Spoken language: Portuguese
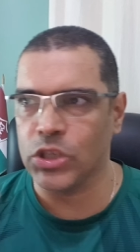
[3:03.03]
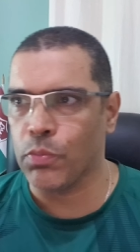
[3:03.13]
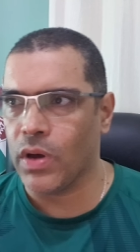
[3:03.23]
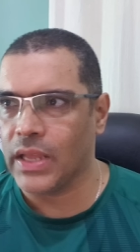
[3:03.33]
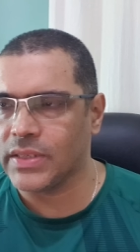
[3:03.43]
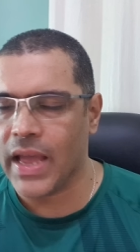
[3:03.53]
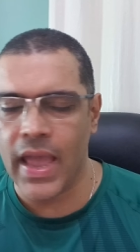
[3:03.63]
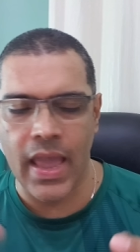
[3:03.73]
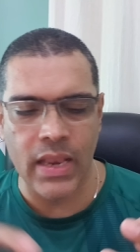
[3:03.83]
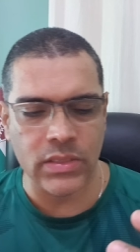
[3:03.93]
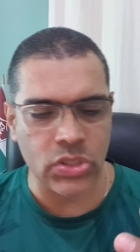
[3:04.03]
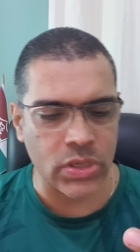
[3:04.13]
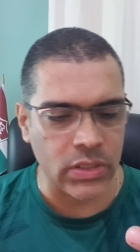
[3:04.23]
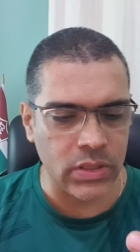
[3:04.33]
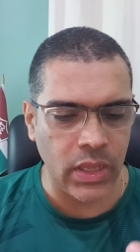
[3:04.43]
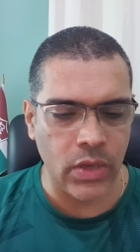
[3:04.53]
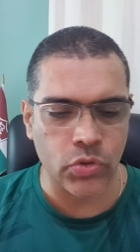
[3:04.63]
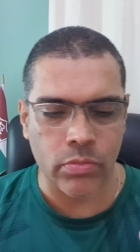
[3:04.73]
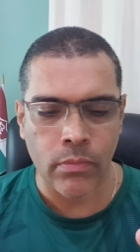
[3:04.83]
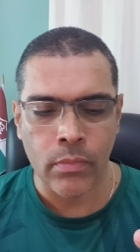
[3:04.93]
nas bolas aéreas,
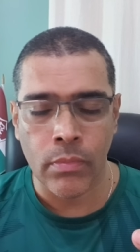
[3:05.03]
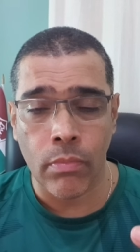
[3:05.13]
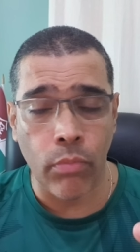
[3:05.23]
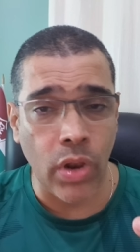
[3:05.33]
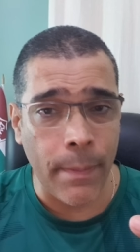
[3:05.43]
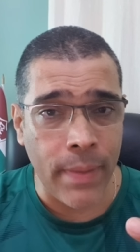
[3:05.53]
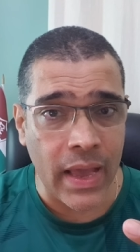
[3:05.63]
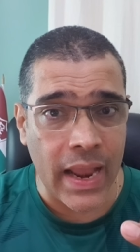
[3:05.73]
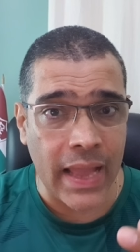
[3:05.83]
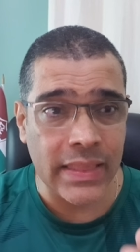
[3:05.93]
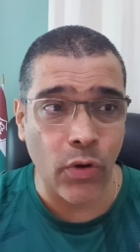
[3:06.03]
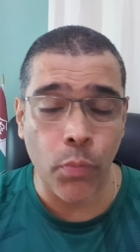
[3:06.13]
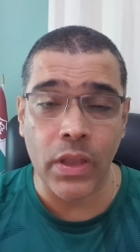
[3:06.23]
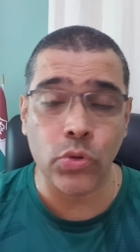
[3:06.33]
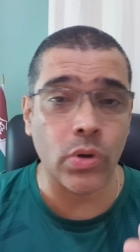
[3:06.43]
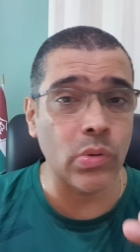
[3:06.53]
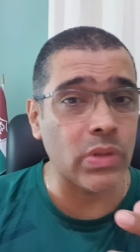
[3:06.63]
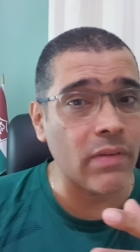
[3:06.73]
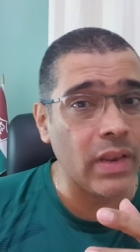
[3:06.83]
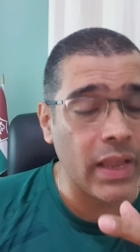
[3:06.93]
escanteios, bola parada, a cobertura não
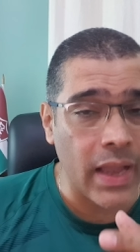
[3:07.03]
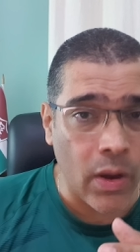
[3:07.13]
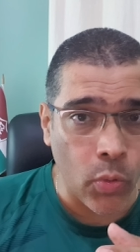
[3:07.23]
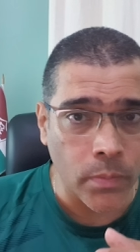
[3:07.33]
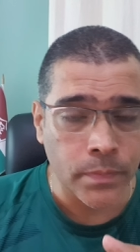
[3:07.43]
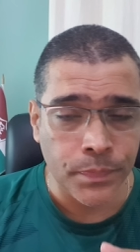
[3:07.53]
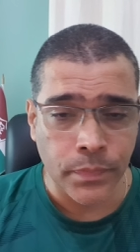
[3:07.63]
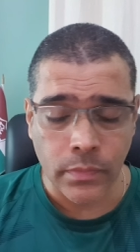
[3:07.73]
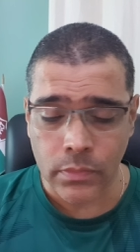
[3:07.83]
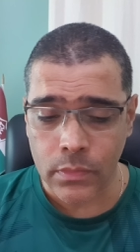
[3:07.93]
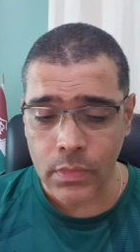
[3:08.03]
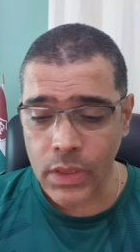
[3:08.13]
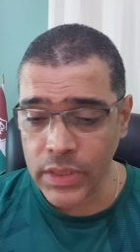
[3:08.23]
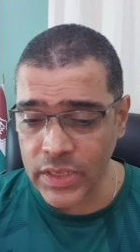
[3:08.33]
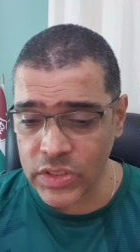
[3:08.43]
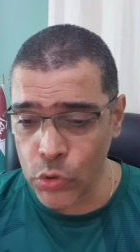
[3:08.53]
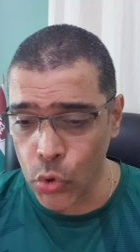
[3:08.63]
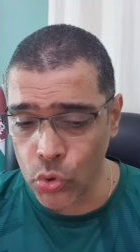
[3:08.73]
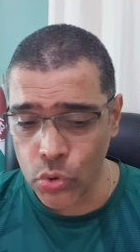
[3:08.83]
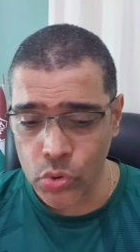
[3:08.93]
estava legal. Nesse
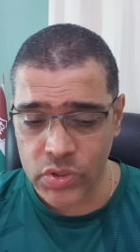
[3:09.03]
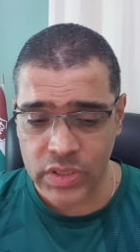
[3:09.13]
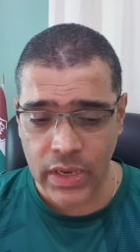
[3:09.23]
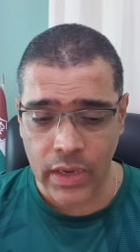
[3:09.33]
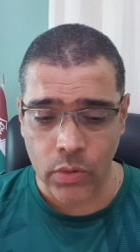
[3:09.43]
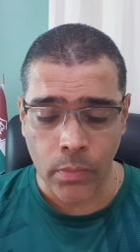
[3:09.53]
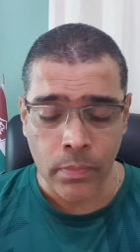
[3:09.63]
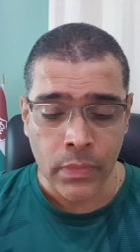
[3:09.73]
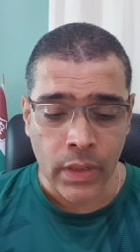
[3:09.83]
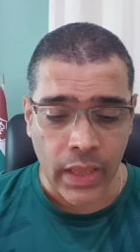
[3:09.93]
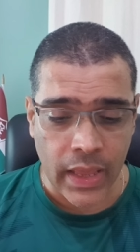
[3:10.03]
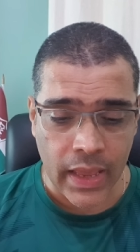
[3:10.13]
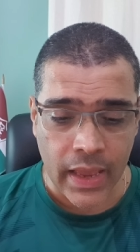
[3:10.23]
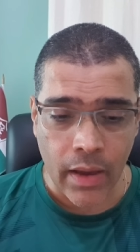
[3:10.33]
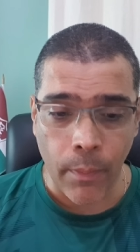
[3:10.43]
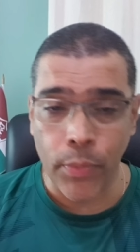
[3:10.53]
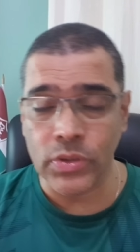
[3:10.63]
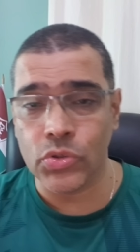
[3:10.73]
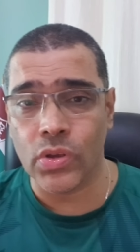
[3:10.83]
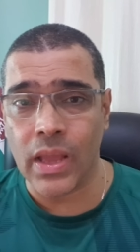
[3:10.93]
gol do Luciano, é,
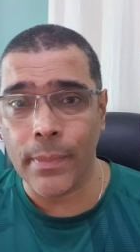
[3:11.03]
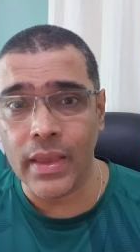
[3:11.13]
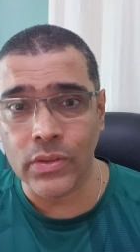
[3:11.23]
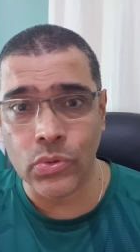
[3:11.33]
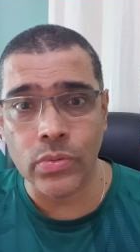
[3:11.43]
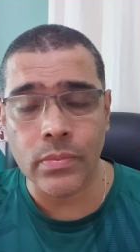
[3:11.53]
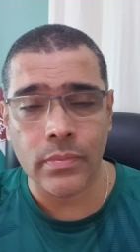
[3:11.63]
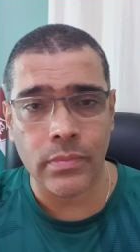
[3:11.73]
posicionamento,